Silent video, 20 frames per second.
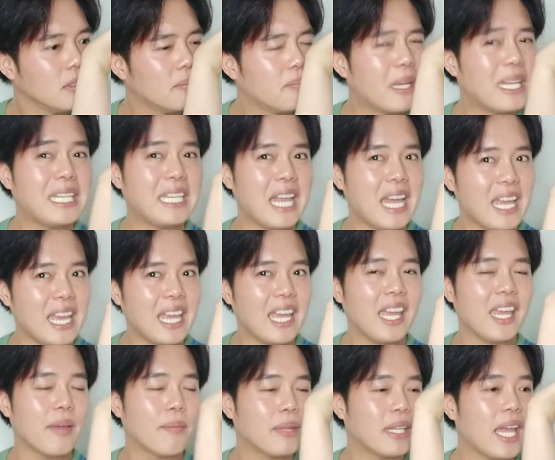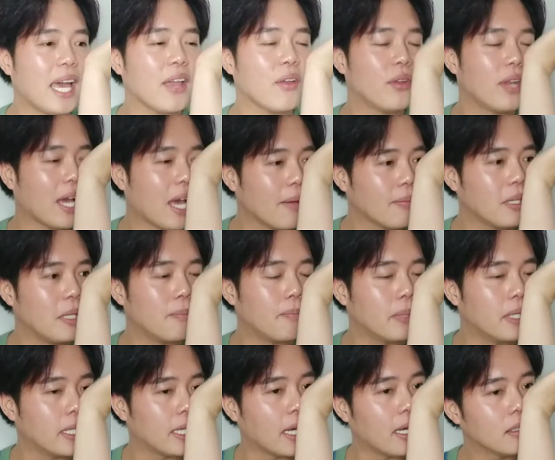มันได้มันได้อยู่นะคะกลิ่น
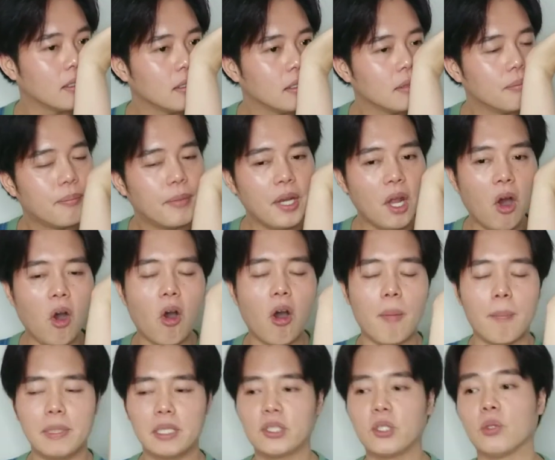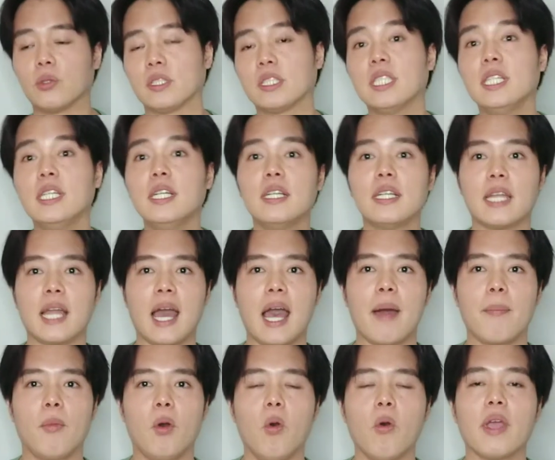เปิดอะมันหอมมันสดชื่นนะครั
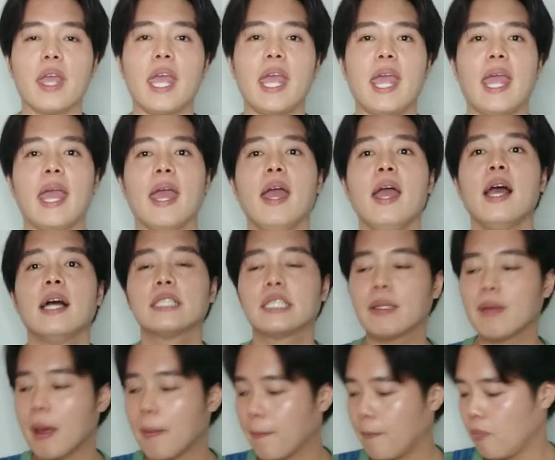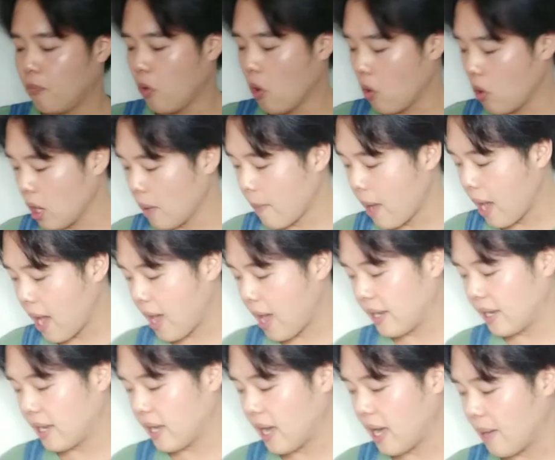บ โอเคสำหรับโคโกลาบาน
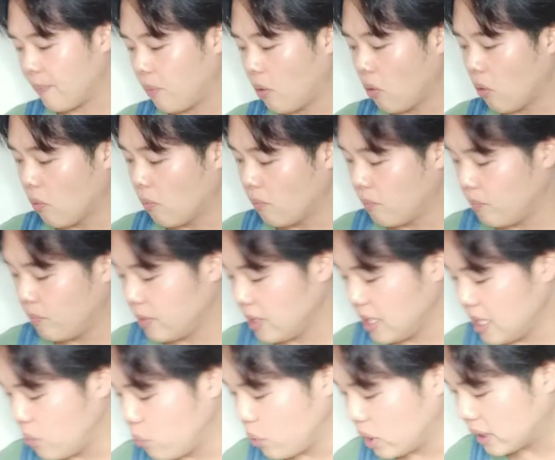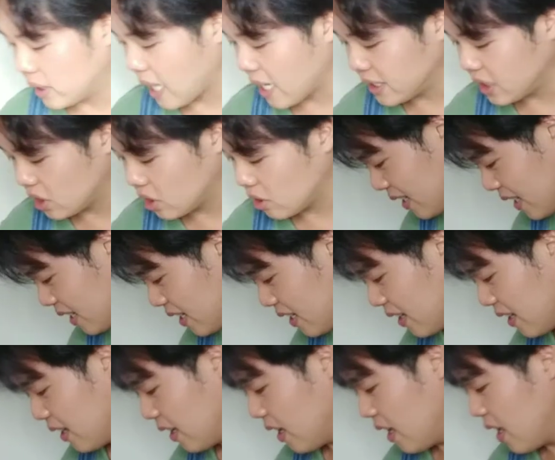นะครับ ผมอินวิตัสเออ
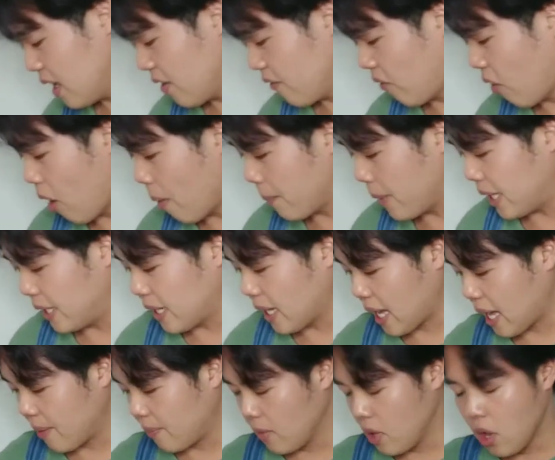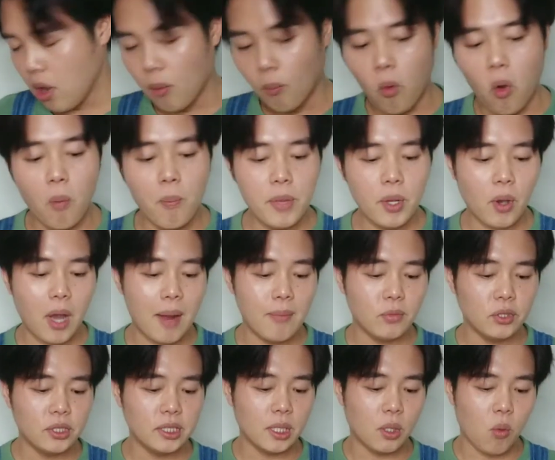ฟอร์มินนะครับ ผมมีความ
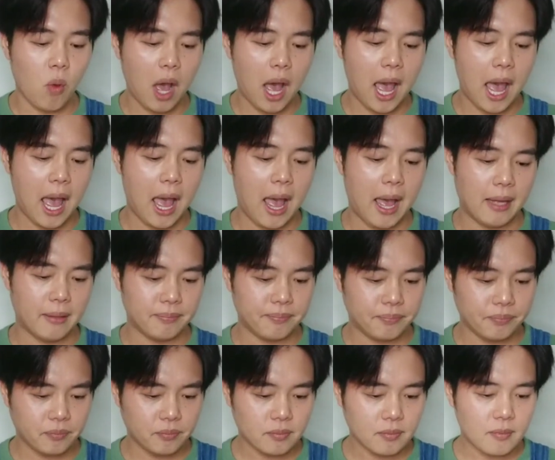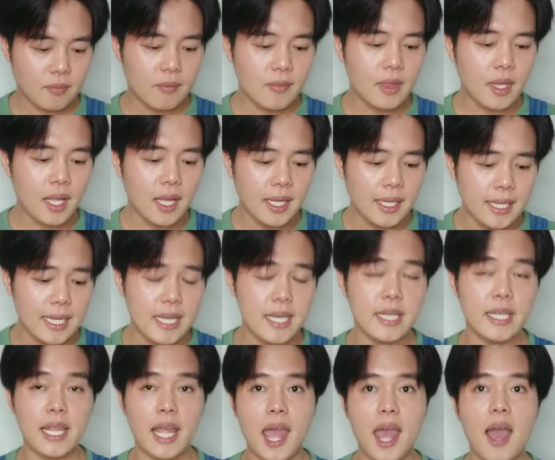รู้สึกว่ากลิ่น
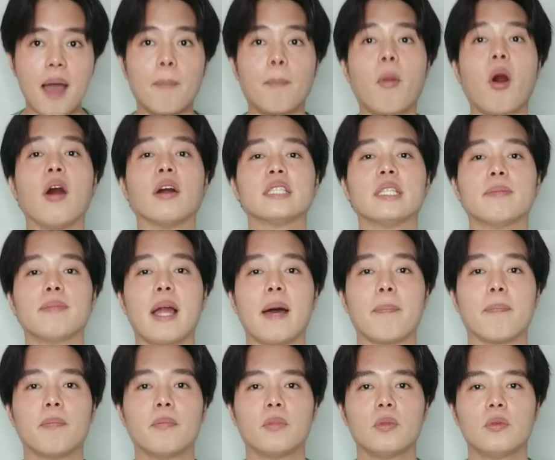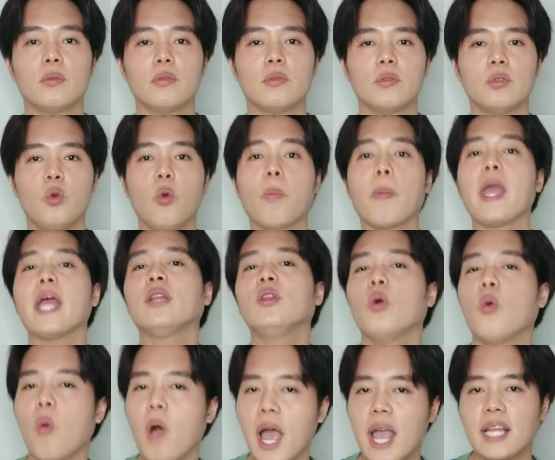เนี้ยเหมาะสำหรับทุกเพศทุ
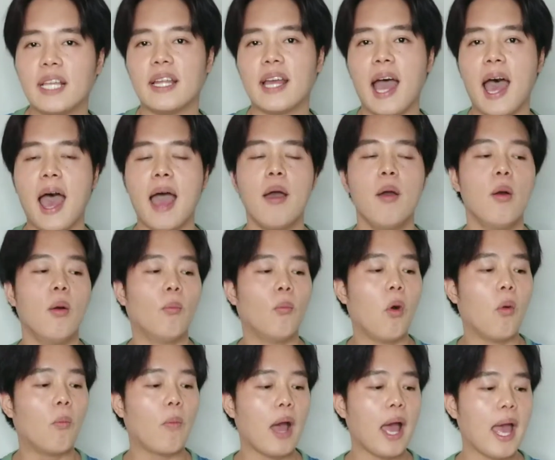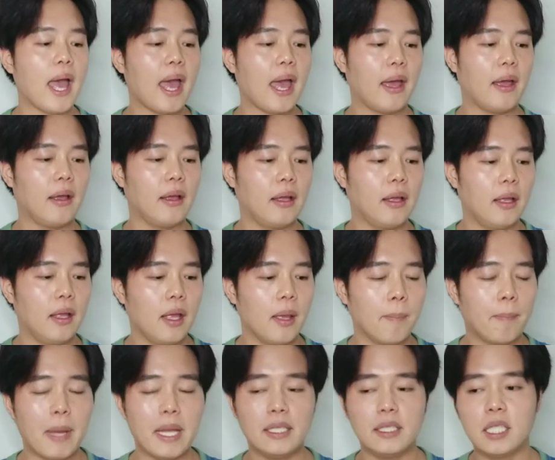กวัยเลยอะผมว่า
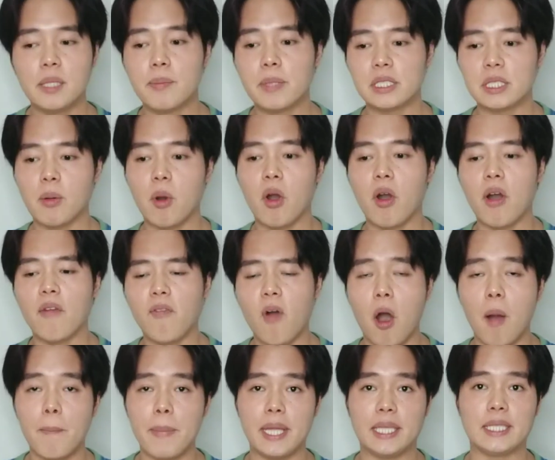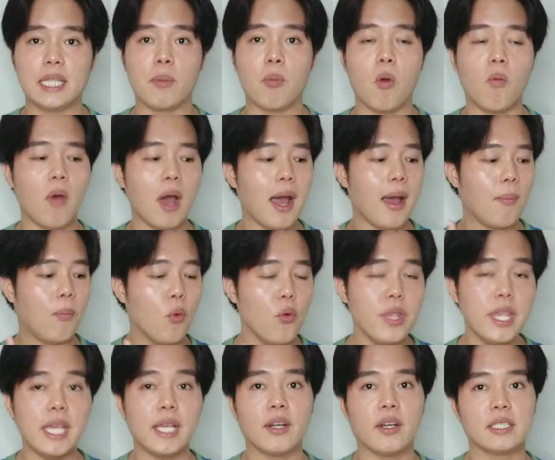มันถึงมันจะบอกว่าฟอร์มินแต่ผมว่าผู้
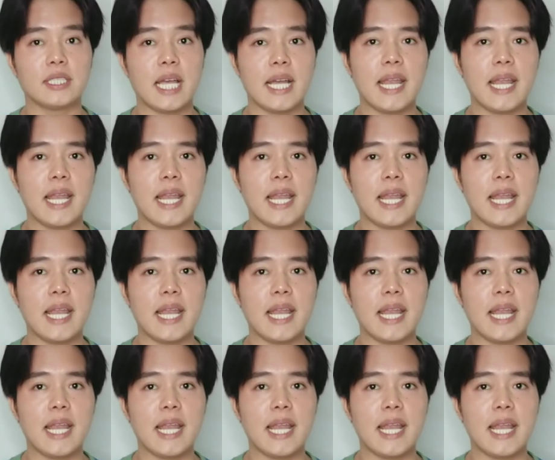หญิงก็ใช้